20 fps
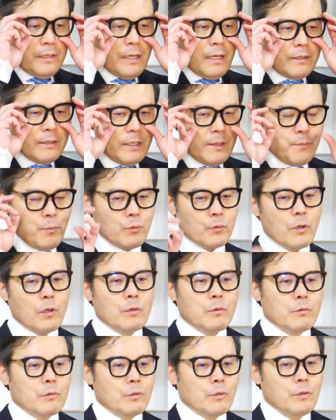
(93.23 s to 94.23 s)
상당히
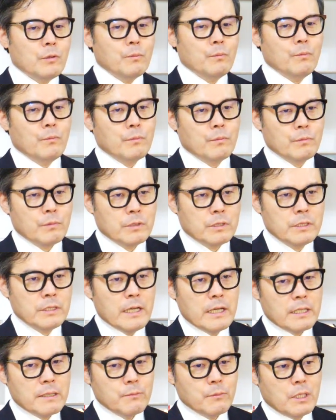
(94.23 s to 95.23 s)
폭넓고
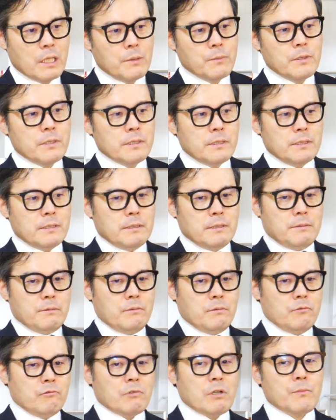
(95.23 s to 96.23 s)
그 얘기는 뭐냐면
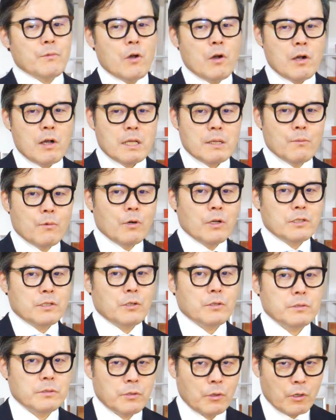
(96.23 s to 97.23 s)
누가 명확하게 뭔가
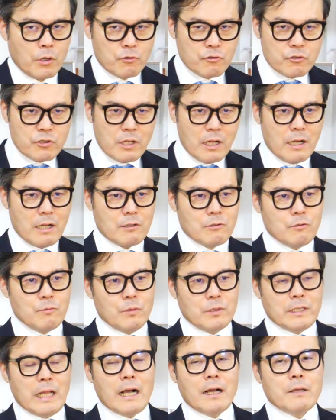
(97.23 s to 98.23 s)
정해주지 않았고
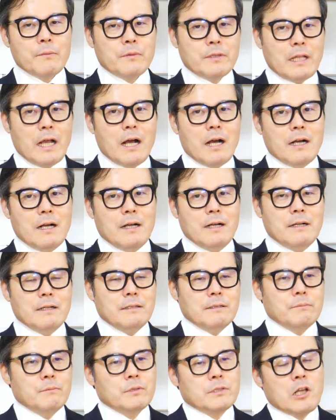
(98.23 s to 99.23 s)
뭐 땅이면 땅,
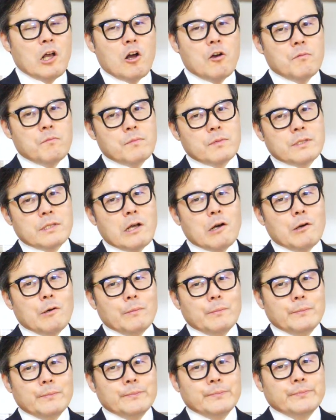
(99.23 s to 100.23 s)
뭐 사업이면
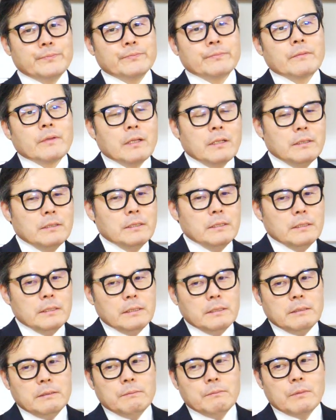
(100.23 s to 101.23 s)
사업
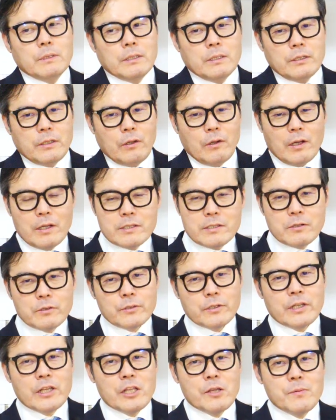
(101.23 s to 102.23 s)
뭐 여러 가지
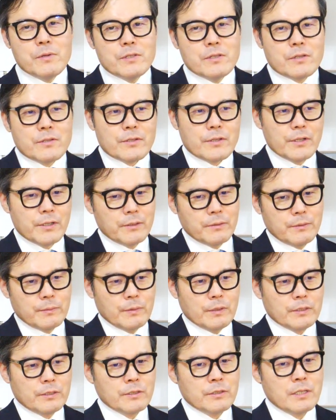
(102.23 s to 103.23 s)
어떤 개념이 있었어요.
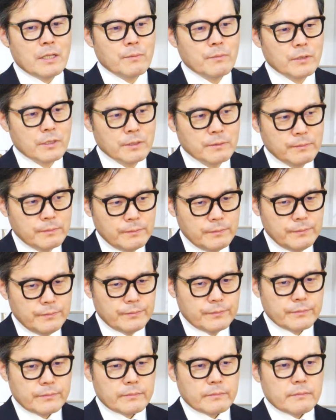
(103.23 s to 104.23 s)
뭐 어떤 사람들은
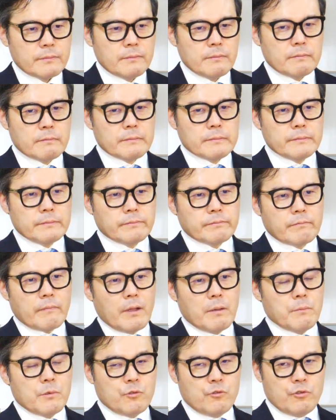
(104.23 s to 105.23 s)

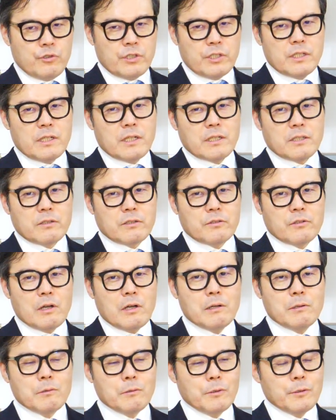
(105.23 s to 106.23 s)
뭐 주식이라기도
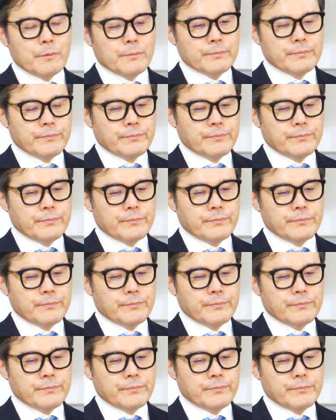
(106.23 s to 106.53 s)
하고